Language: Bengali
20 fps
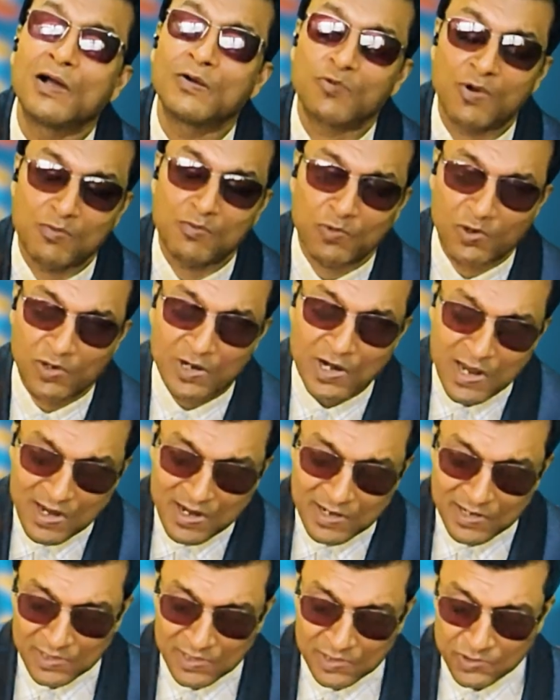কম করার
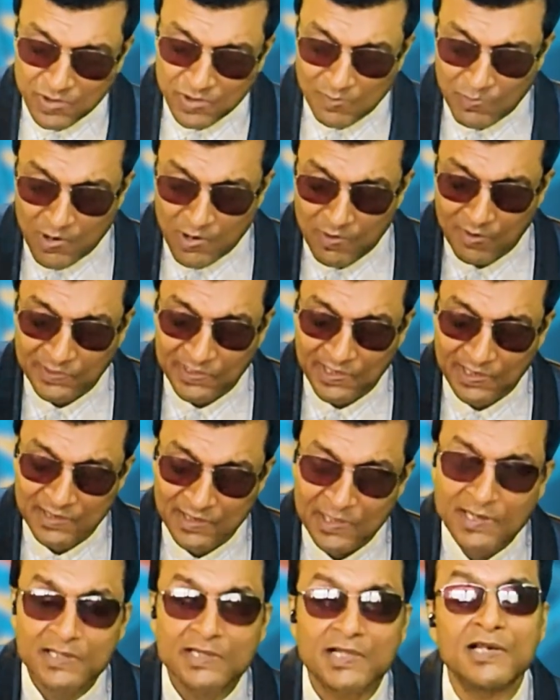সম্ভব হবে না
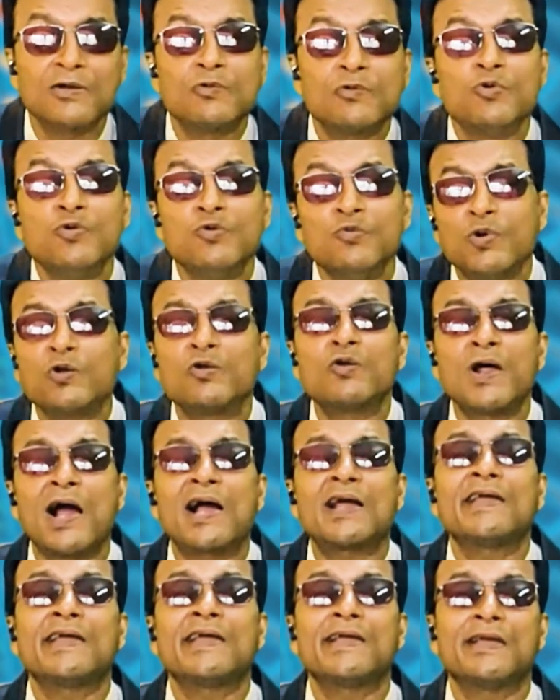তাহলে ঘুমানোর
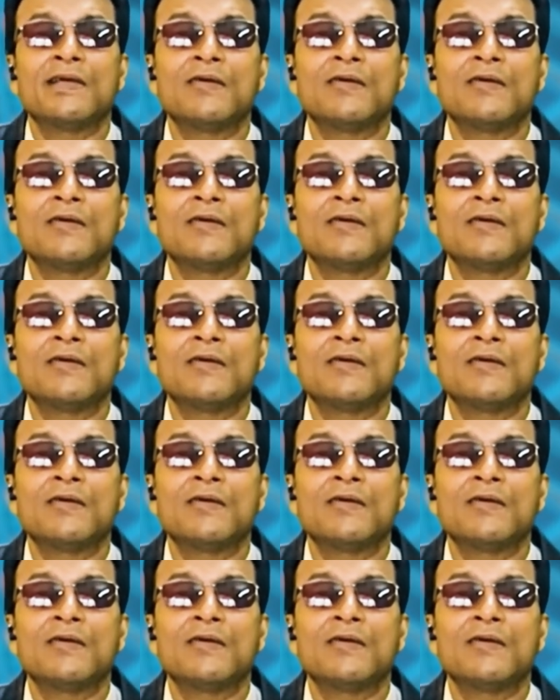আগে